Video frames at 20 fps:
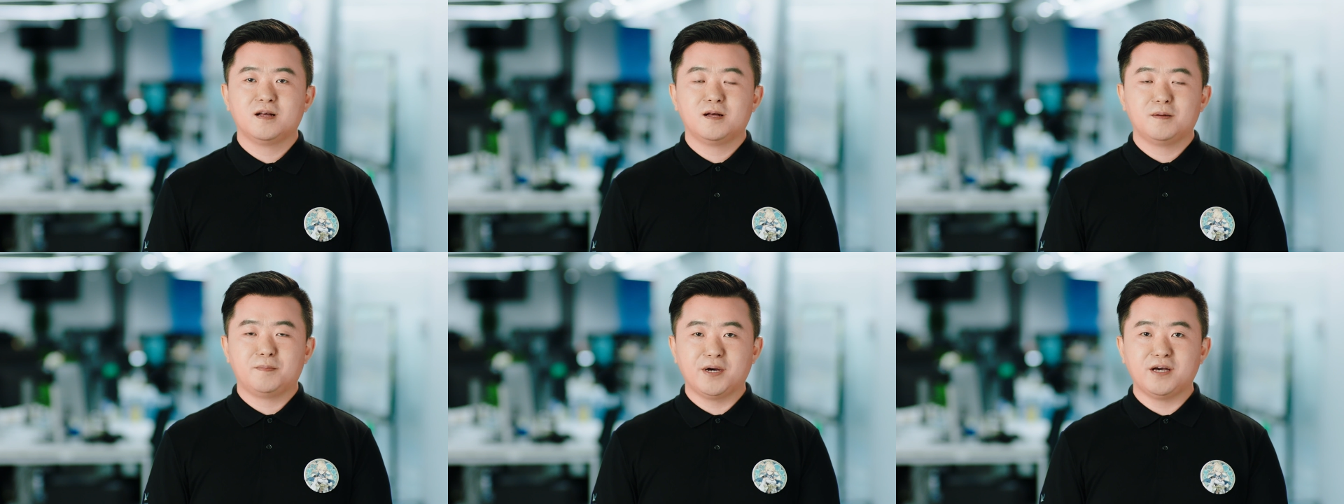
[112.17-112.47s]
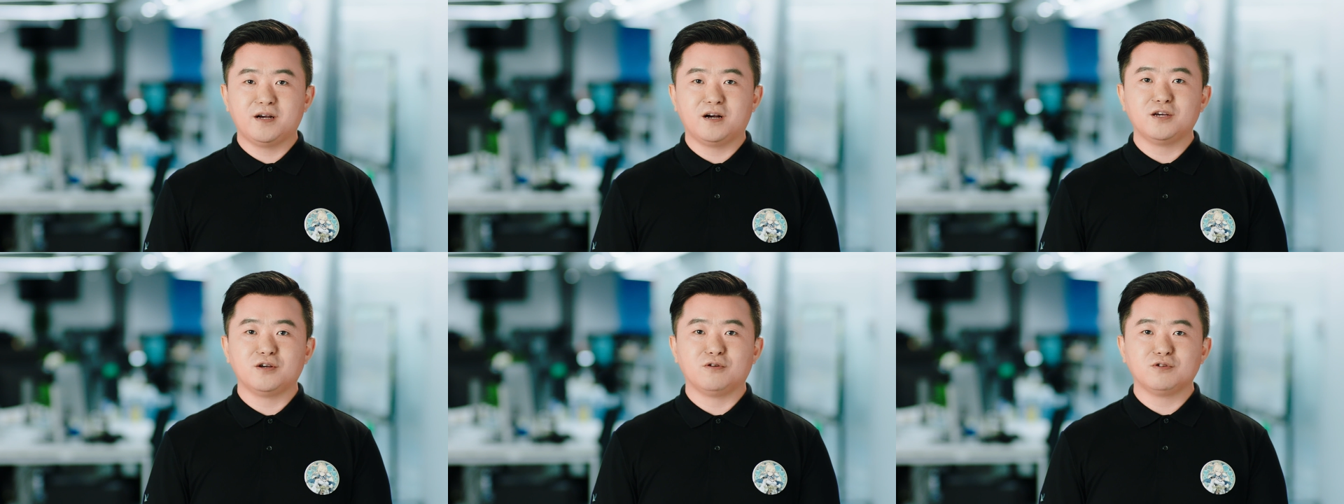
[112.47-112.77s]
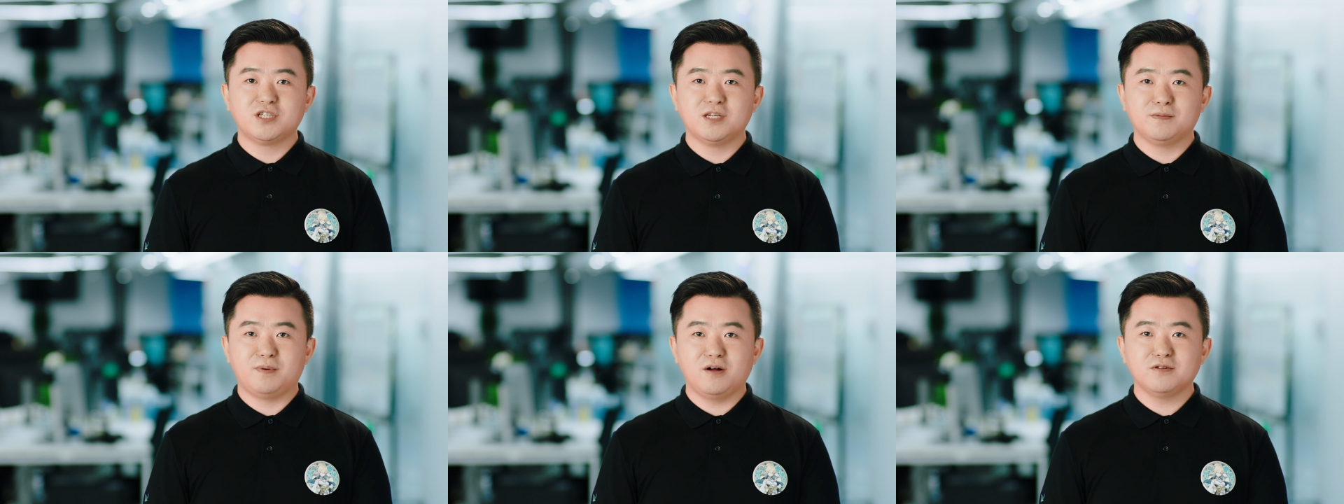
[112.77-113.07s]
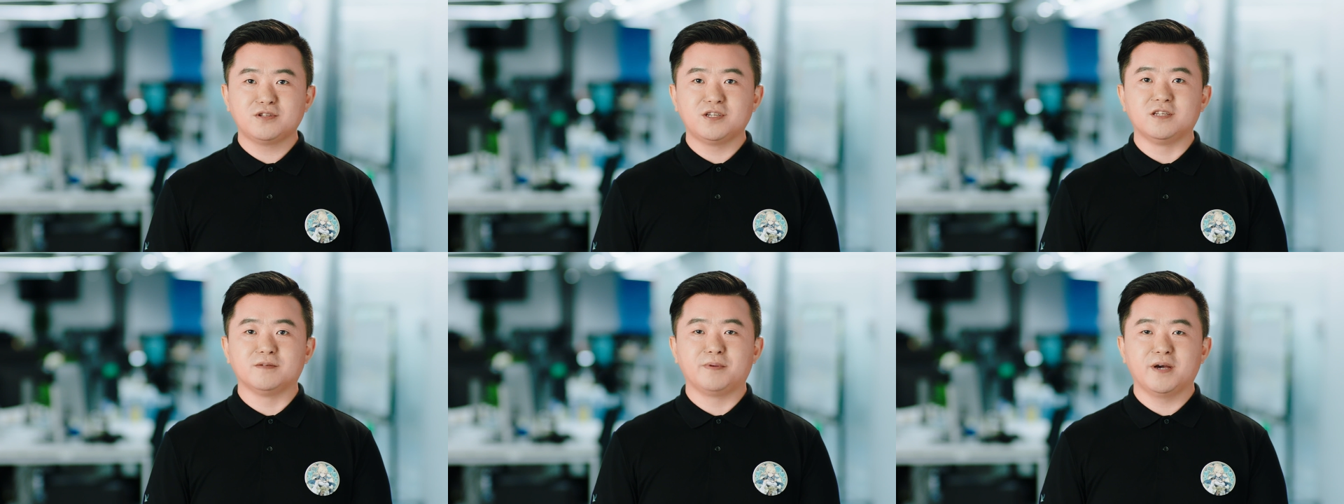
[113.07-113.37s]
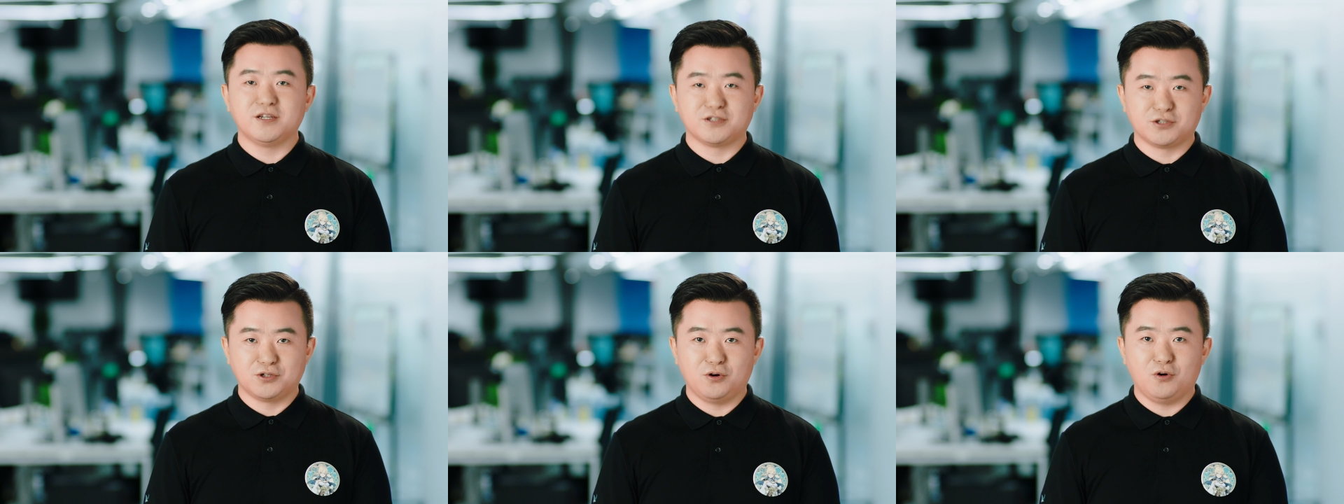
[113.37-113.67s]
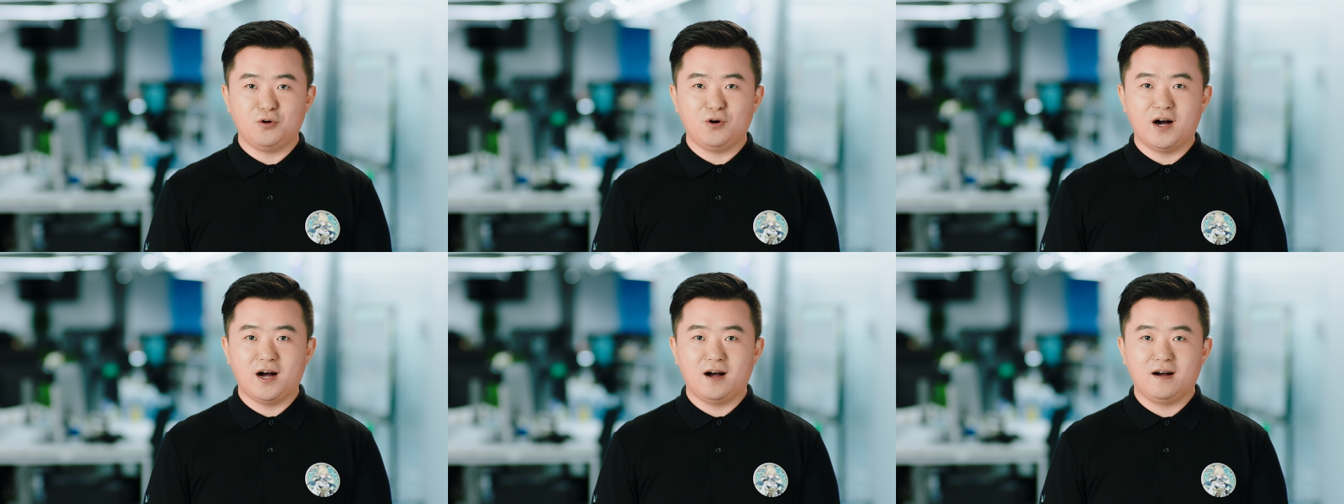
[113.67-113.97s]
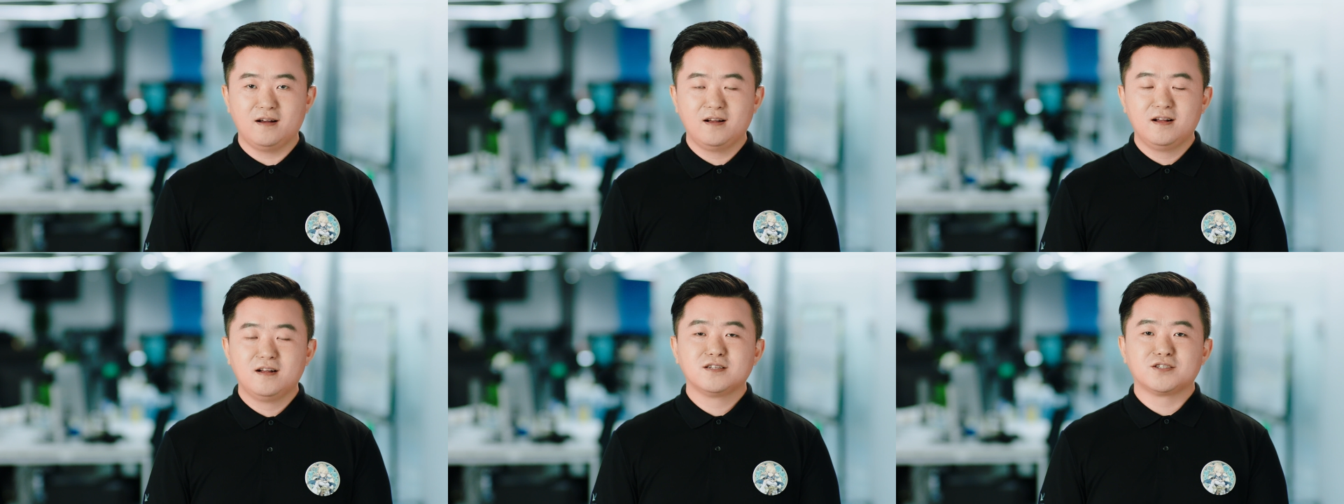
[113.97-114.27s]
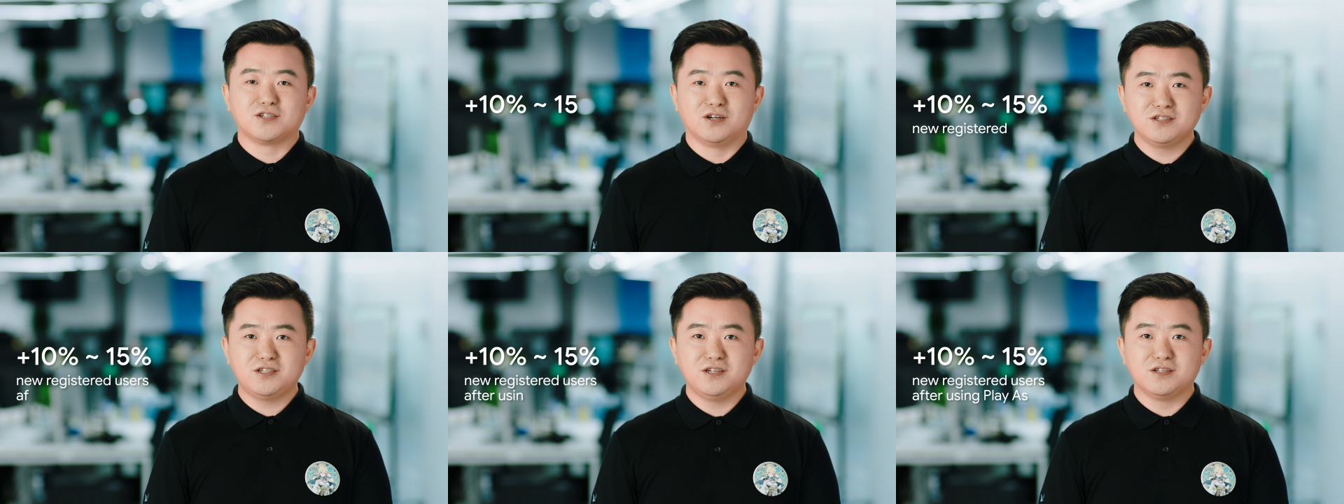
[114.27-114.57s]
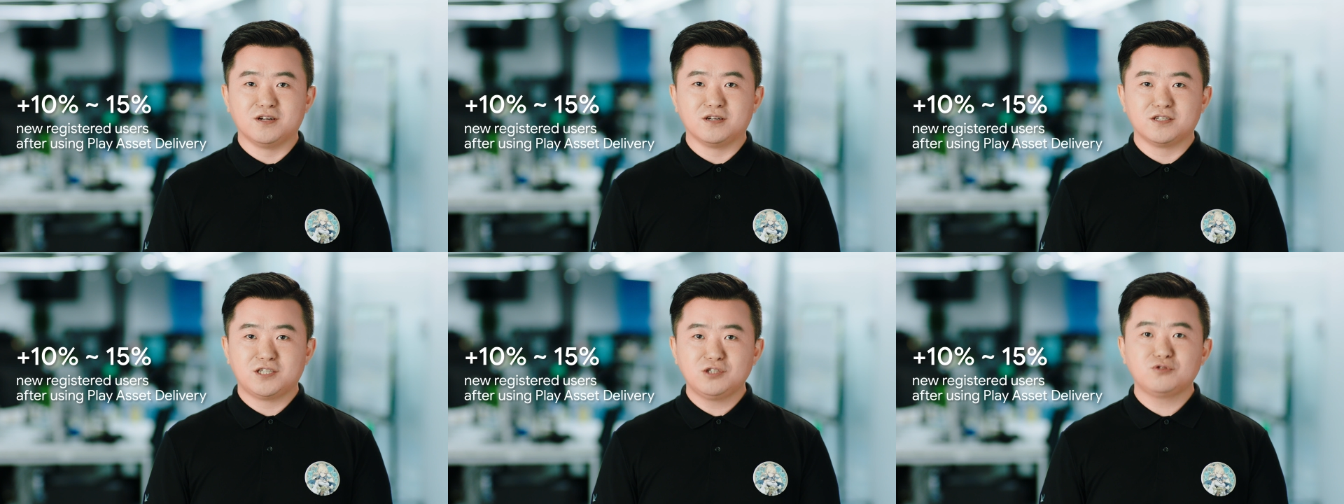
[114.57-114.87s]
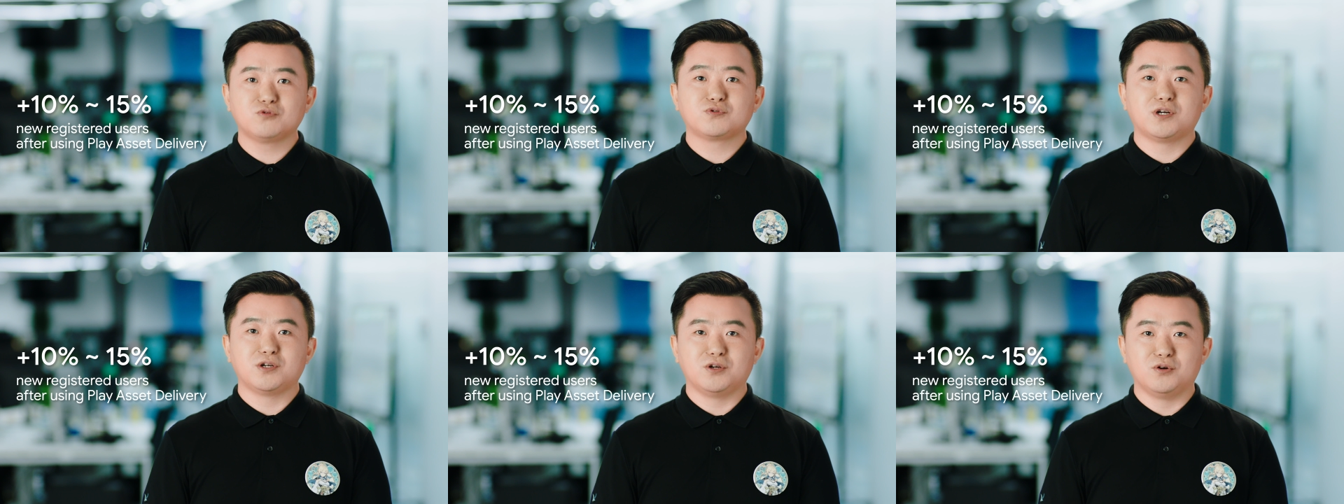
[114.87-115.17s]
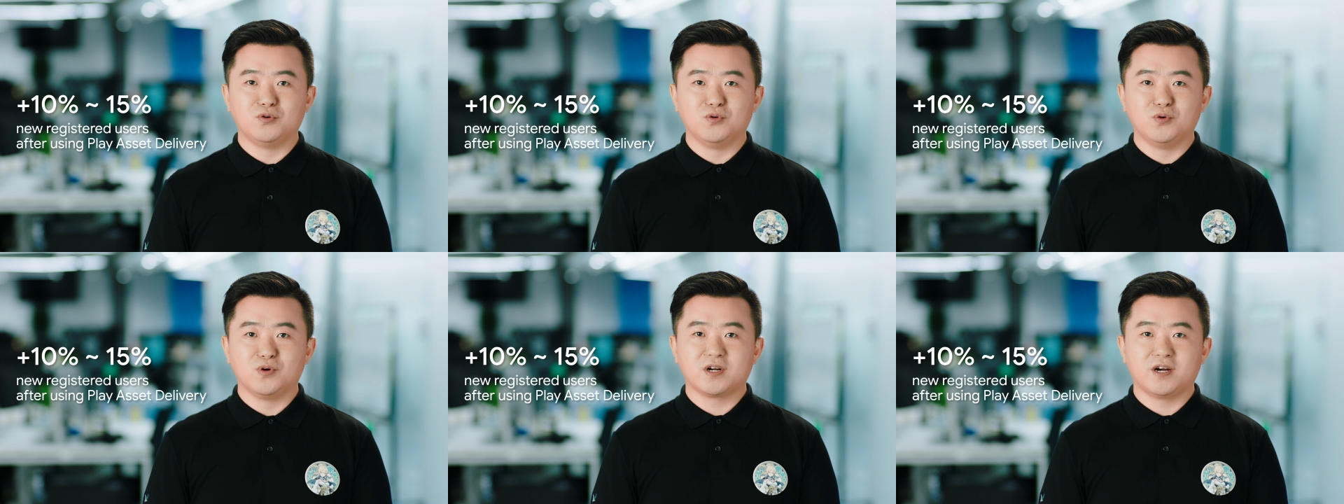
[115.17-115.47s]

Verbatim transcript: 配合游戏包体配置优化，整体的新注册用户